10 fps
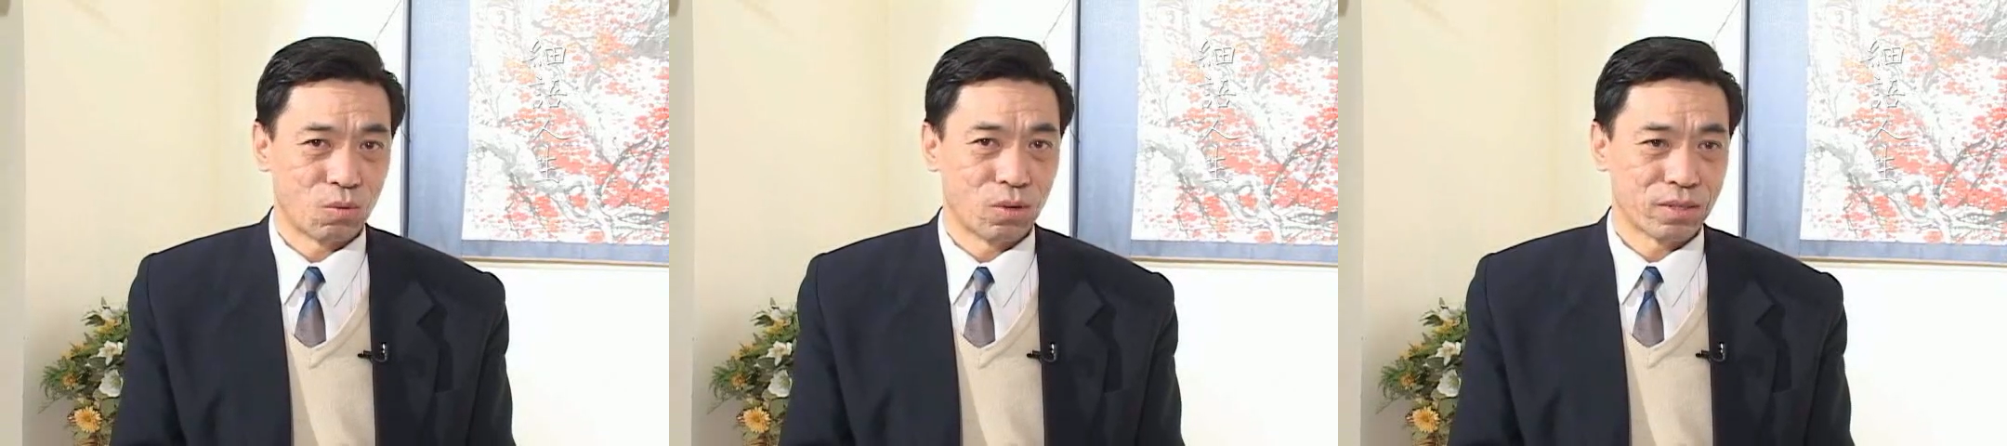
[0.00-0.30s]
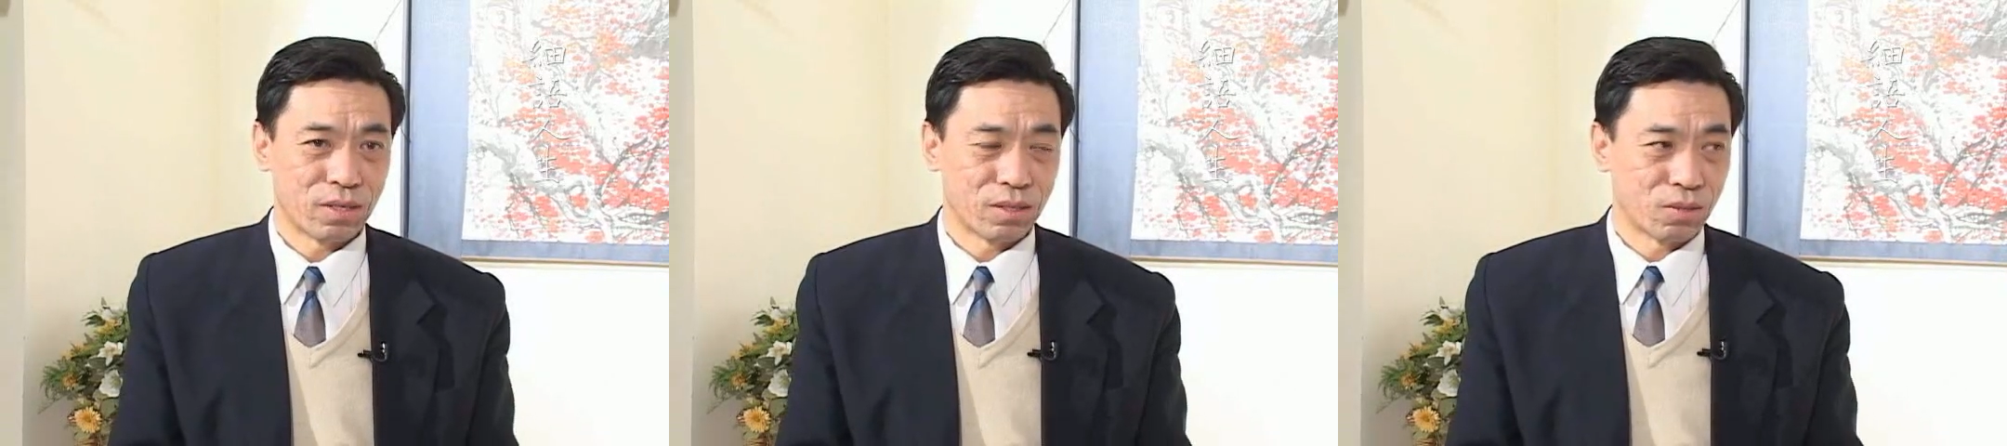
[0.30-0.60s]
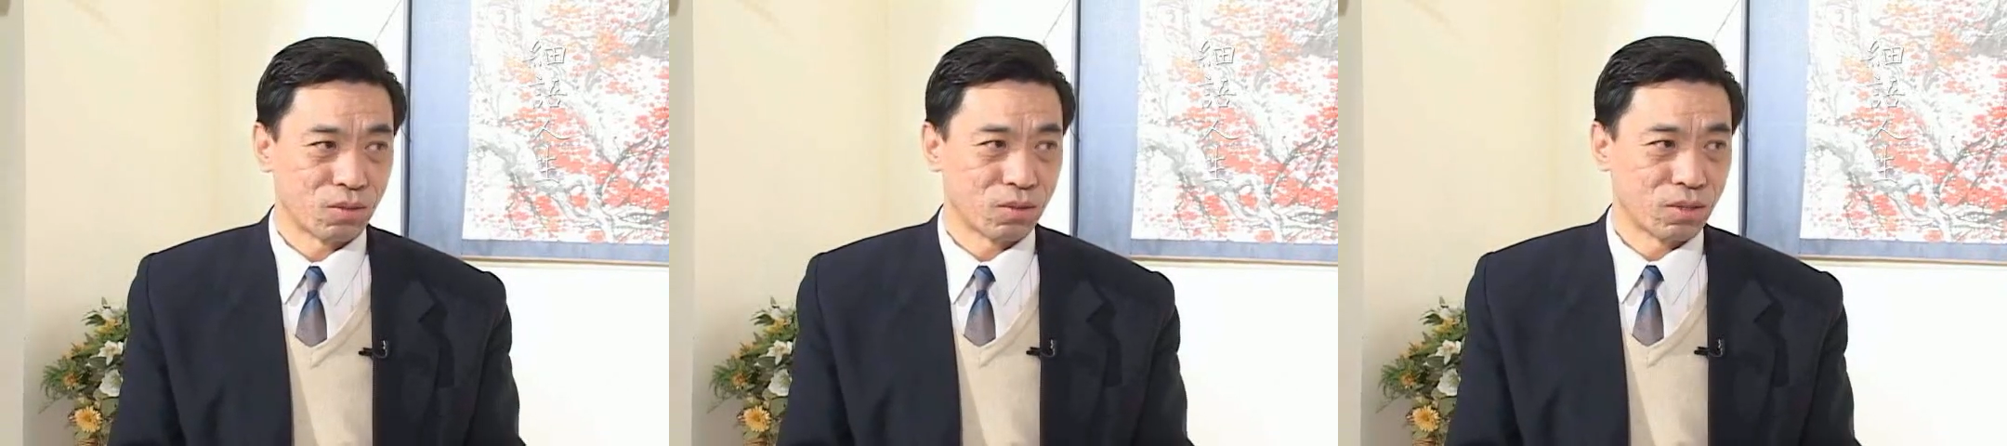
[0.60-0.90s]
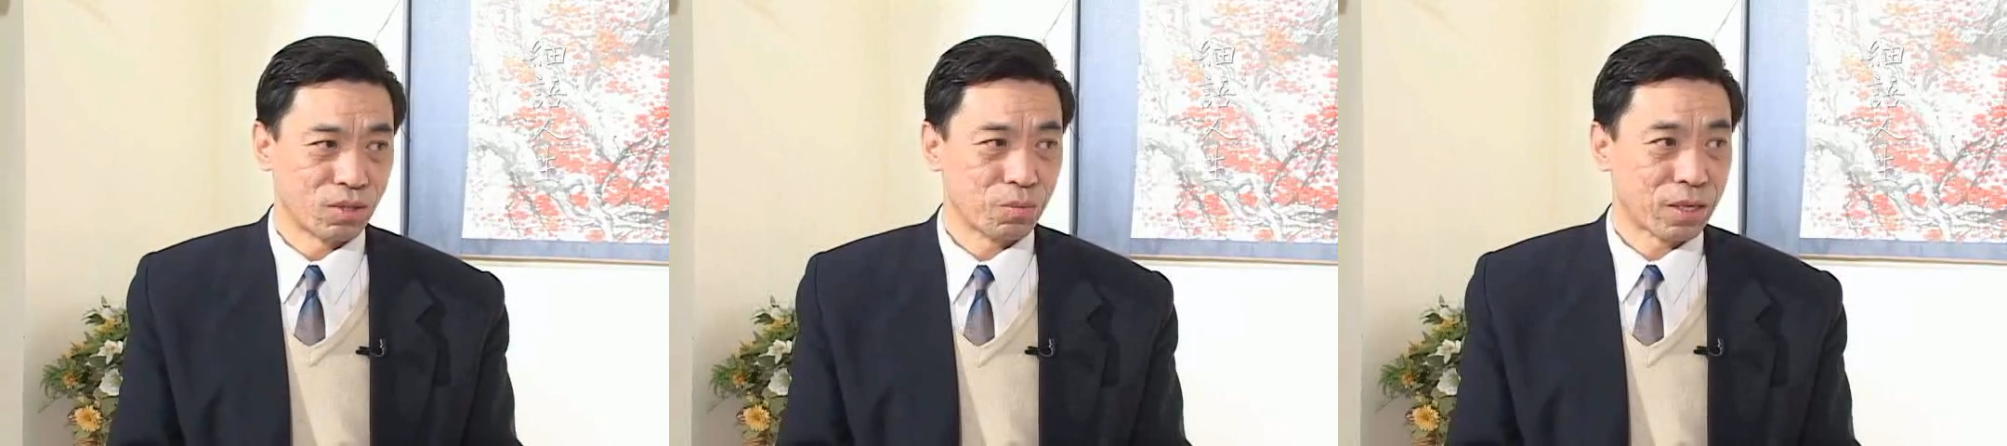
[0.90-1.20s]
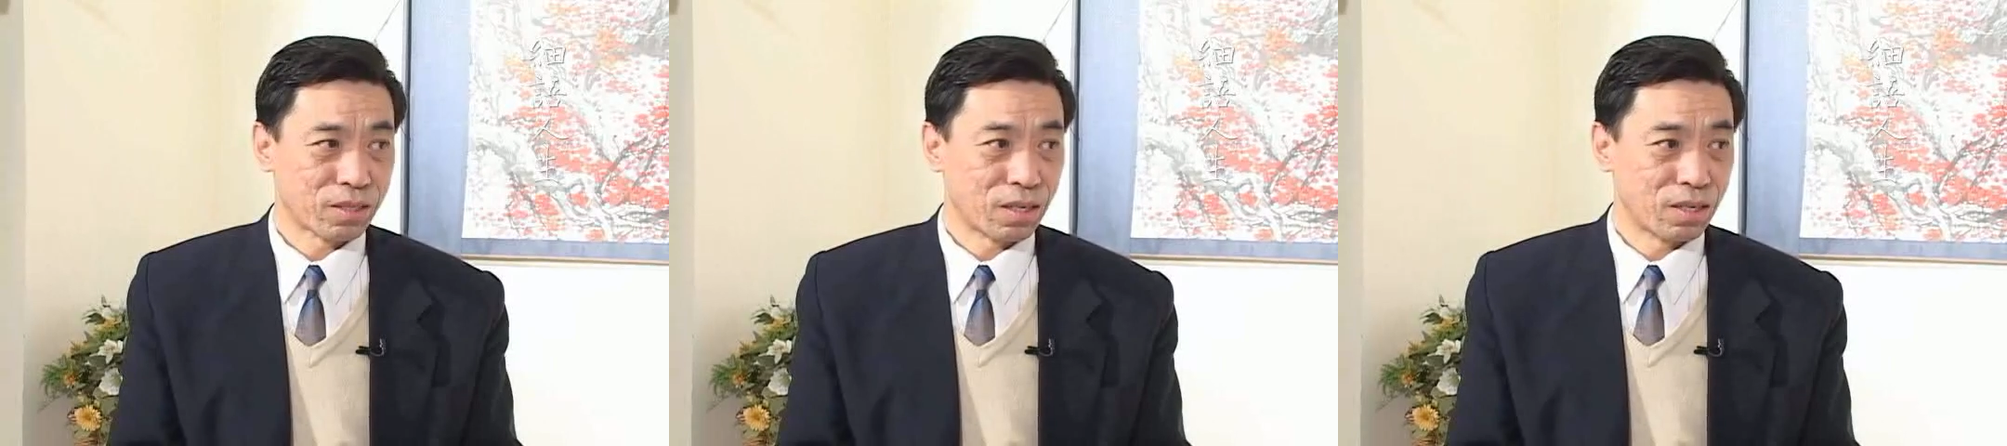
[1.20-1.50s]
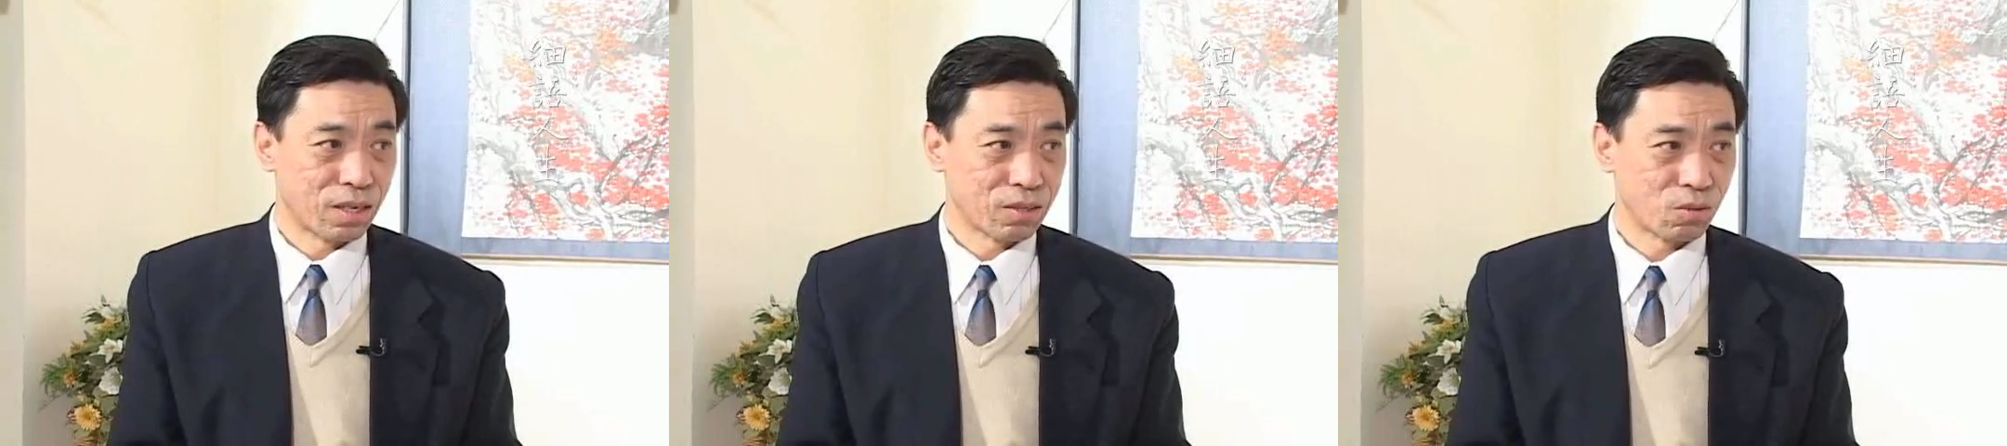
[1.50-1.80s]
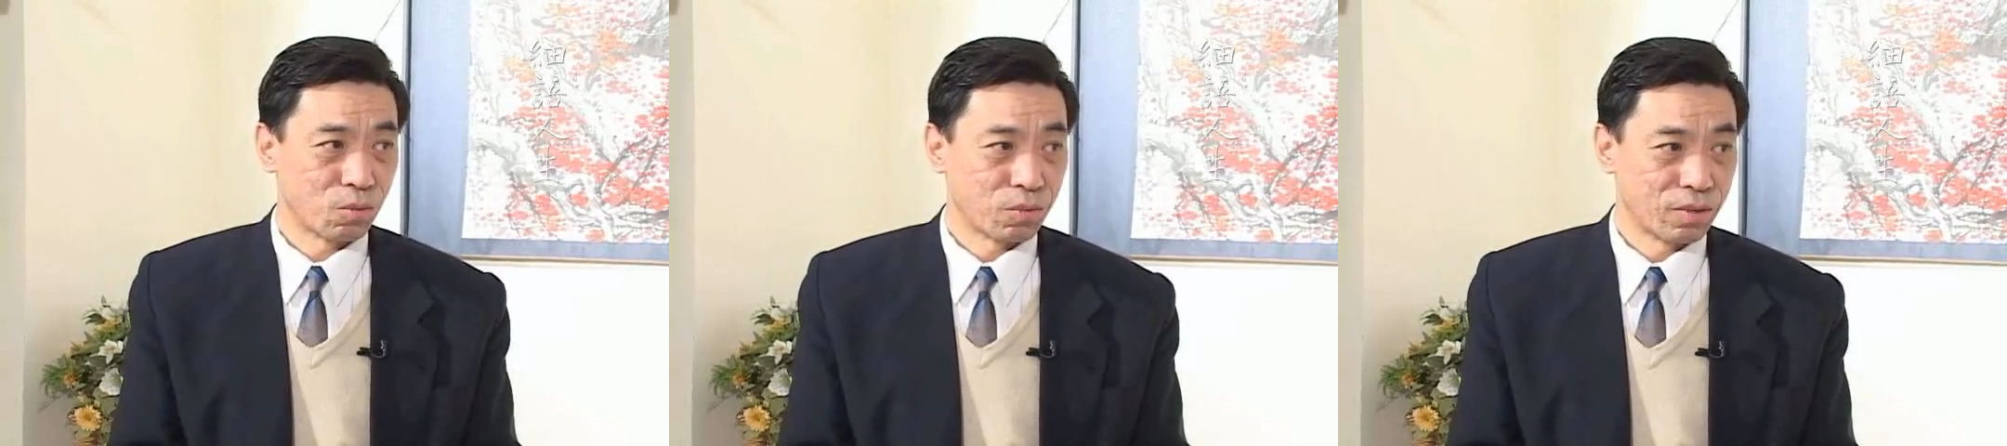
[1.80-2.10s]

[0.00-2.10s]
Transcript: 我在里头就是起码占了两首